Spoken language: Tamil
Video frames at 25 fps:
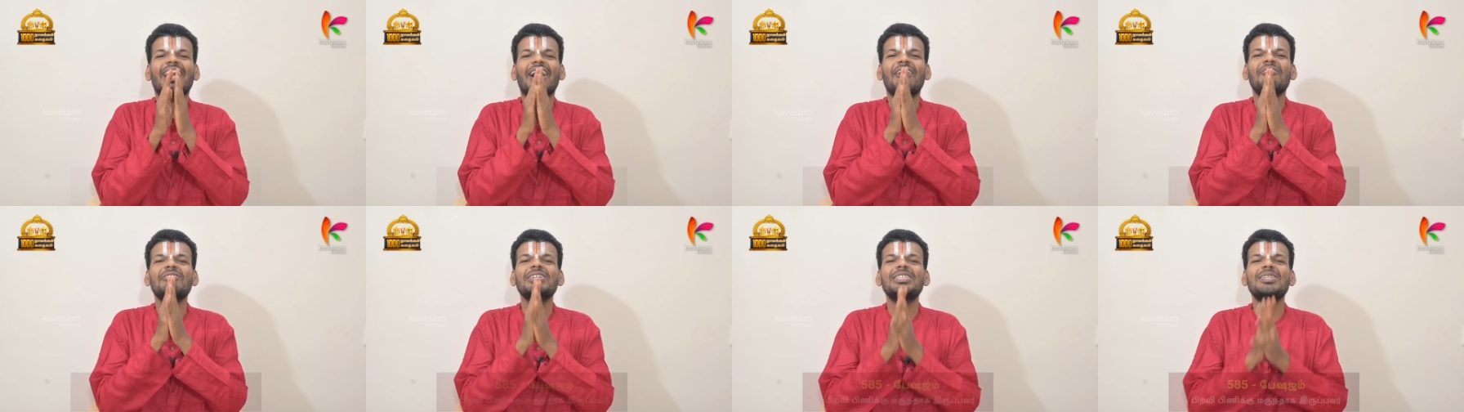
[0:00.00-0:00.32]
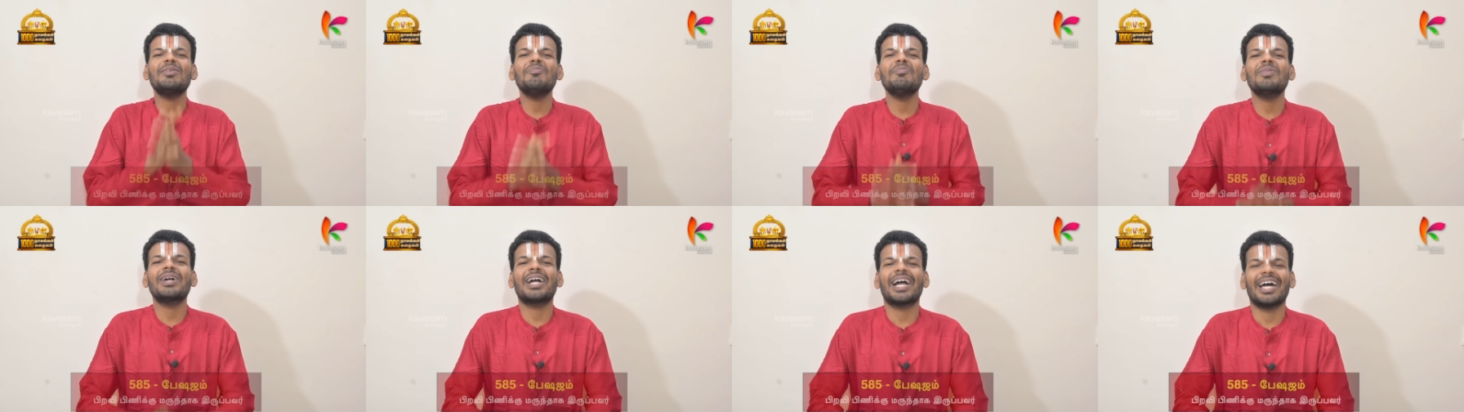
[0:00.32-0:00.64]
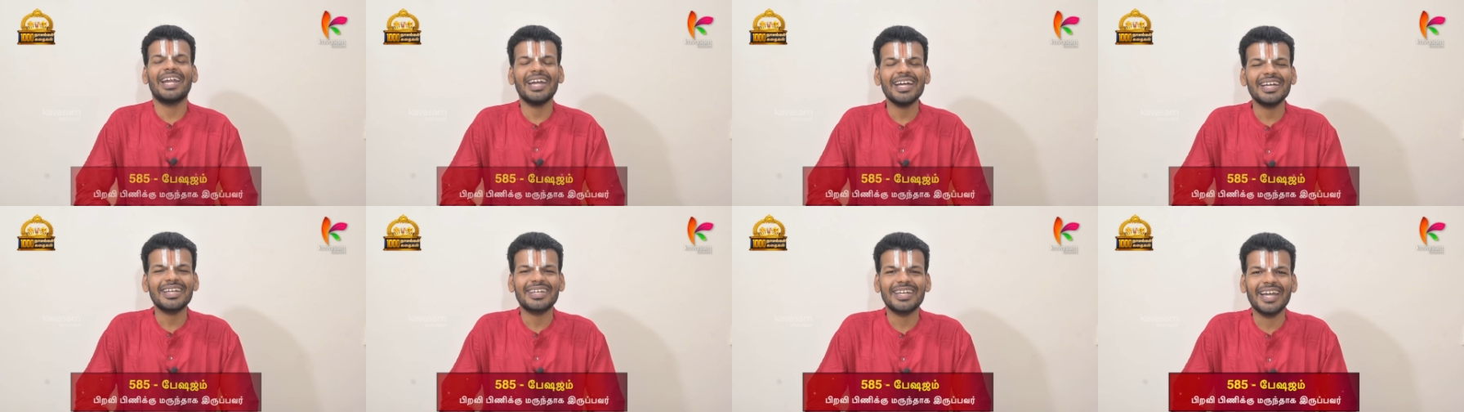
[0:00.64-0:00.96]
தவசம்
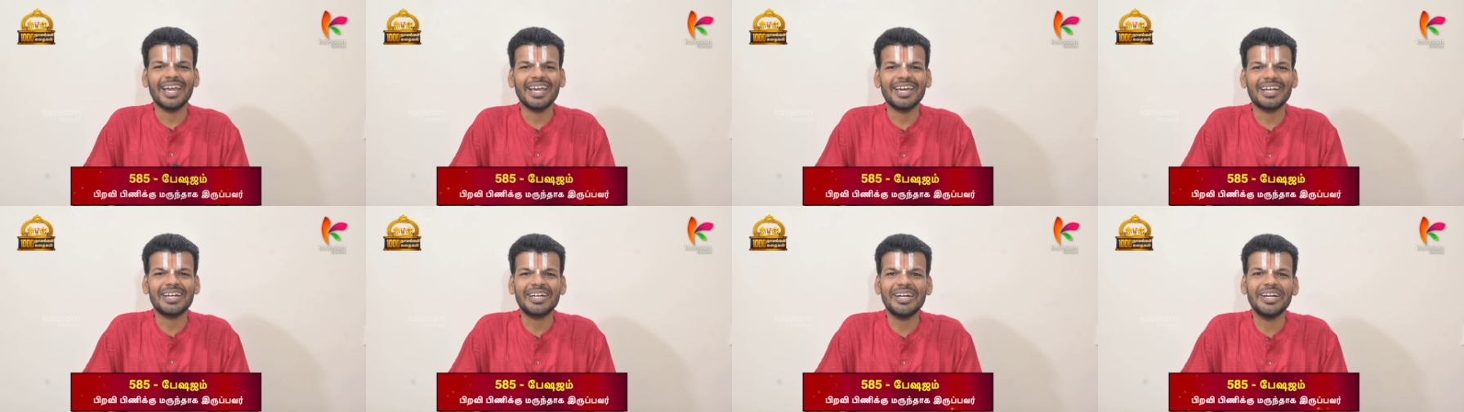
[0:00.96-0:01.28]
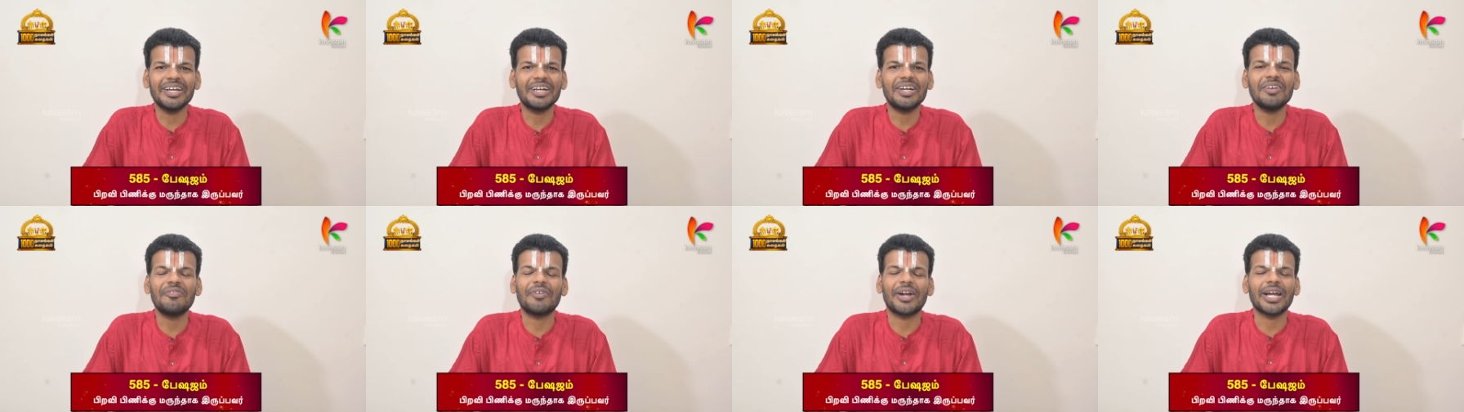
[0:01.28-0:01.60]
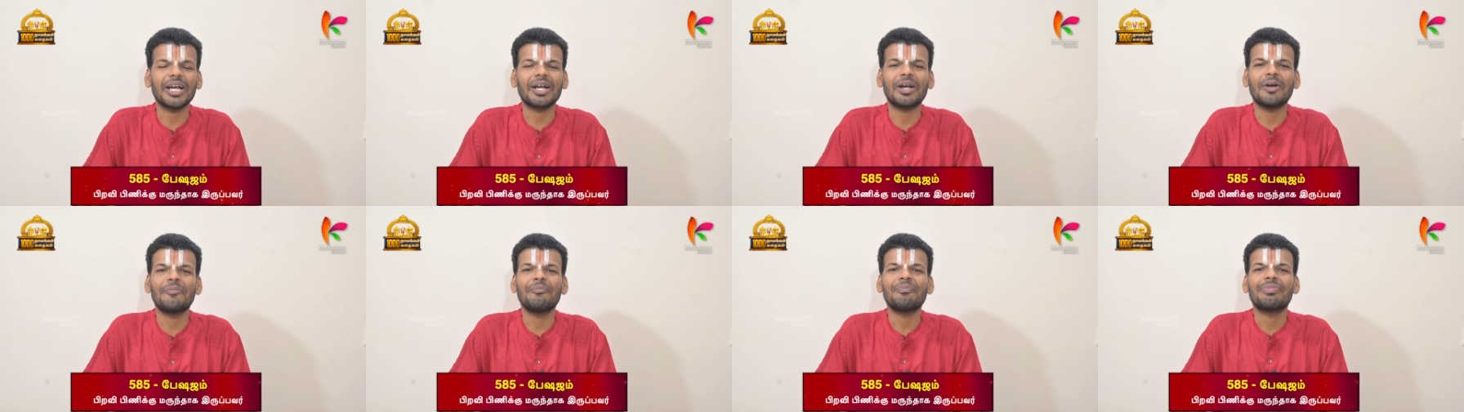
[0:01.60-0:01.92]
கனெக்ட் நேயர்களுக்கு
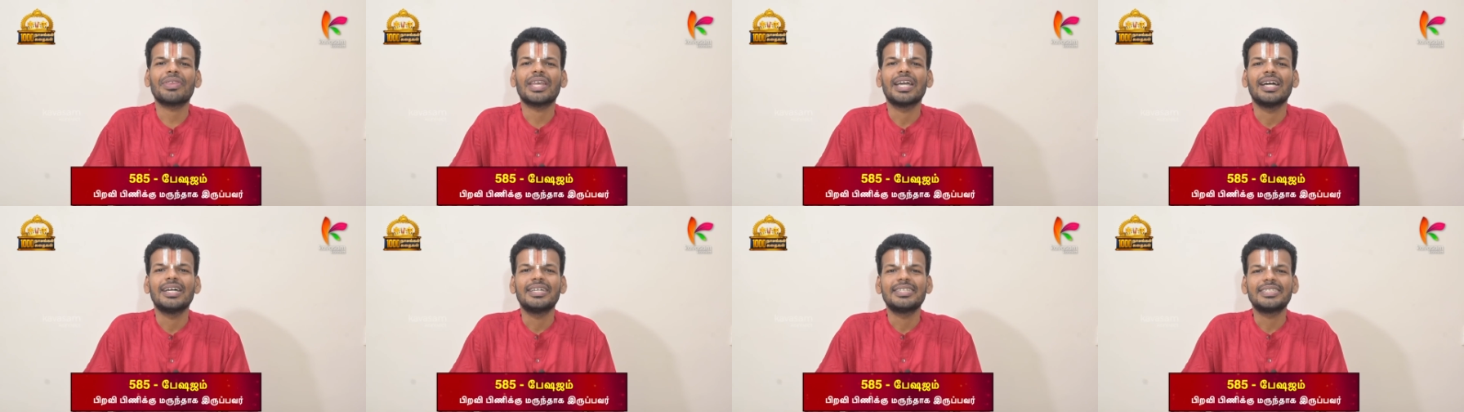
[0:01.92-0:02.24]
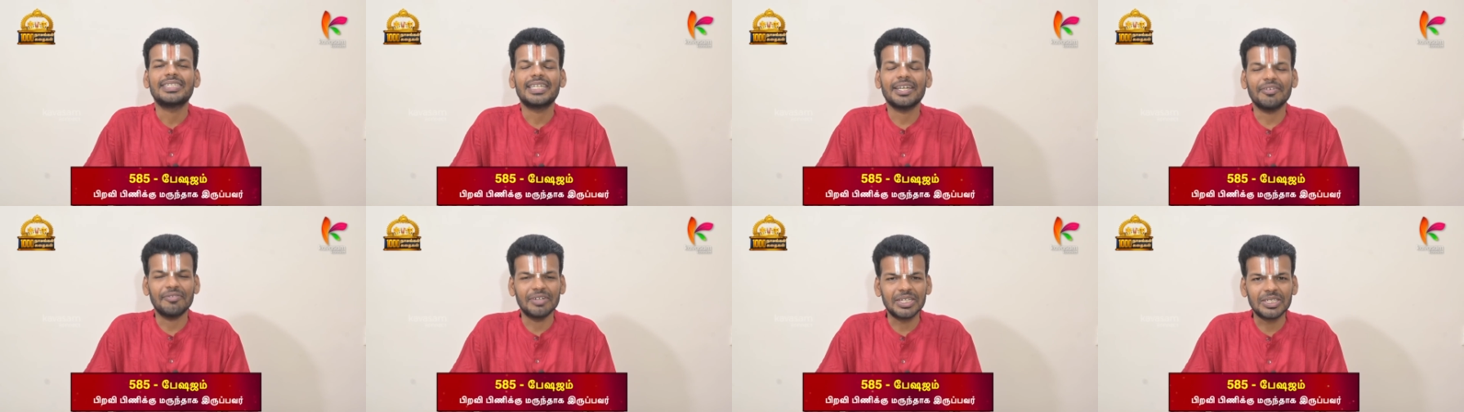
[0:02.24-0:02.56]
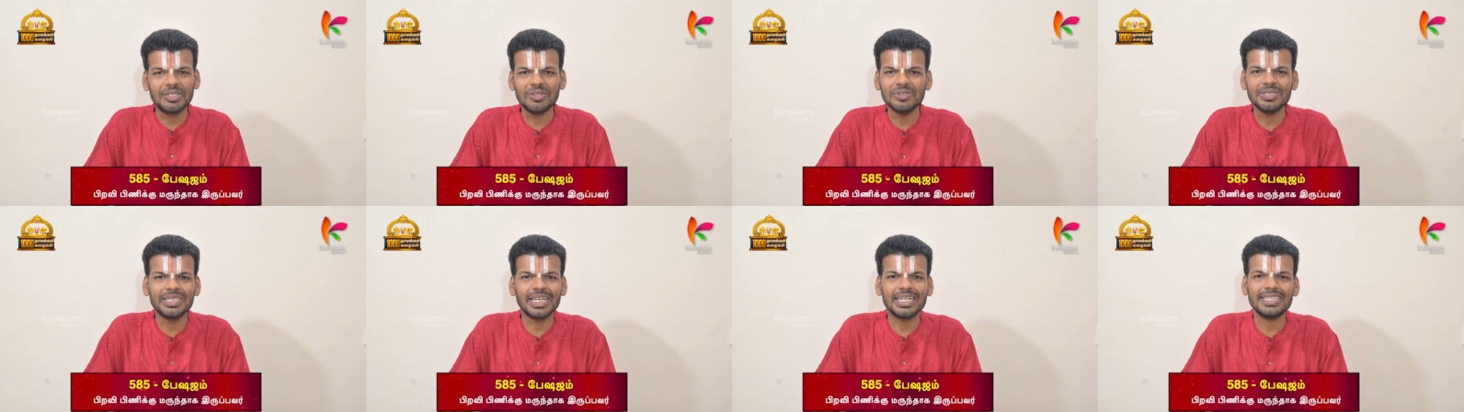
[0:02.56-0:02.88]
வணக்கம் ஸ்ரீ
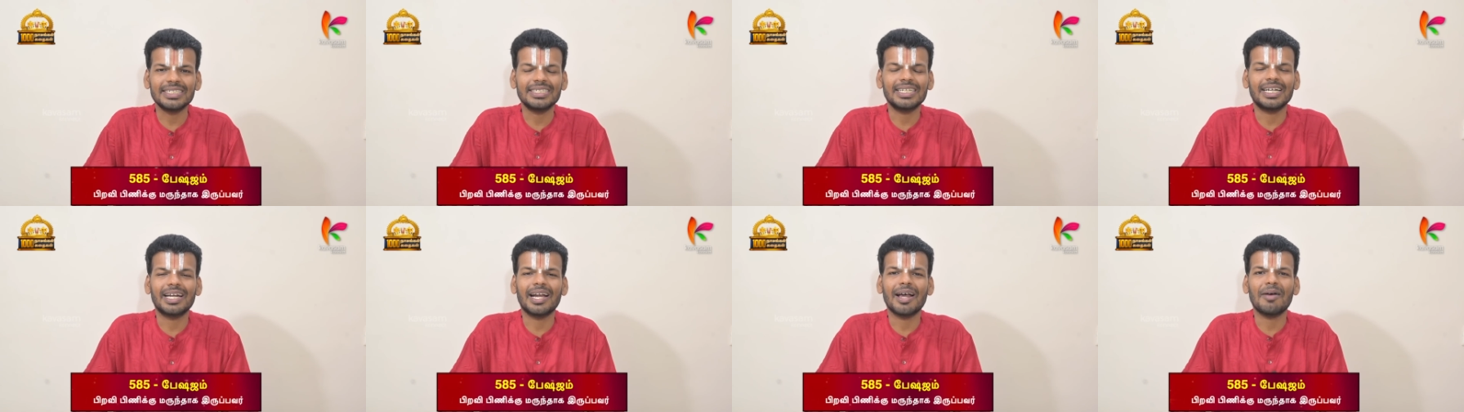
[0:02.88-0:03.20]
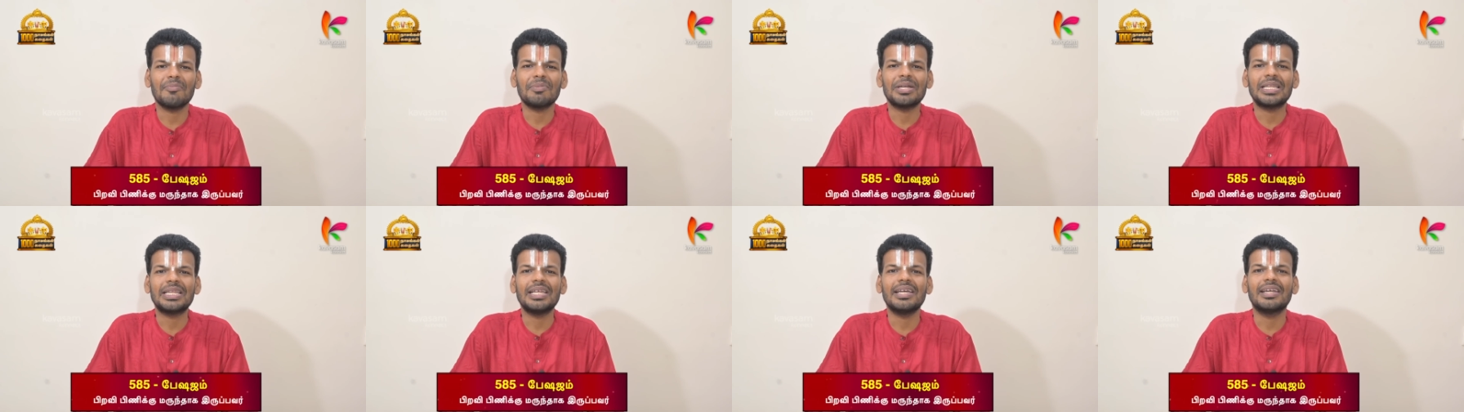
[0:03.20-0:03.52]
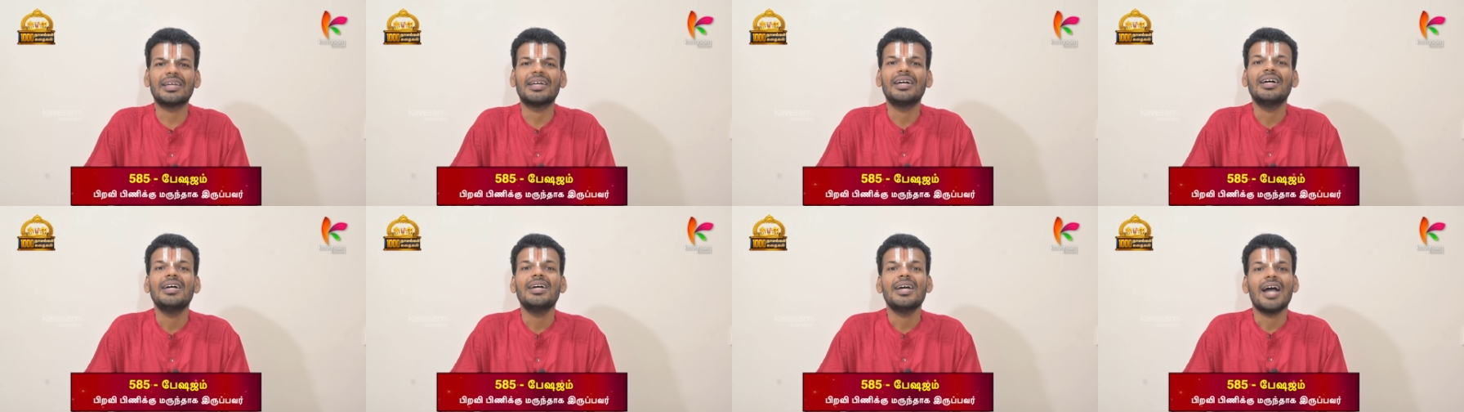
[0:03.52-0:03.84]
விஷ்ணு சகசிரநாமத்தின்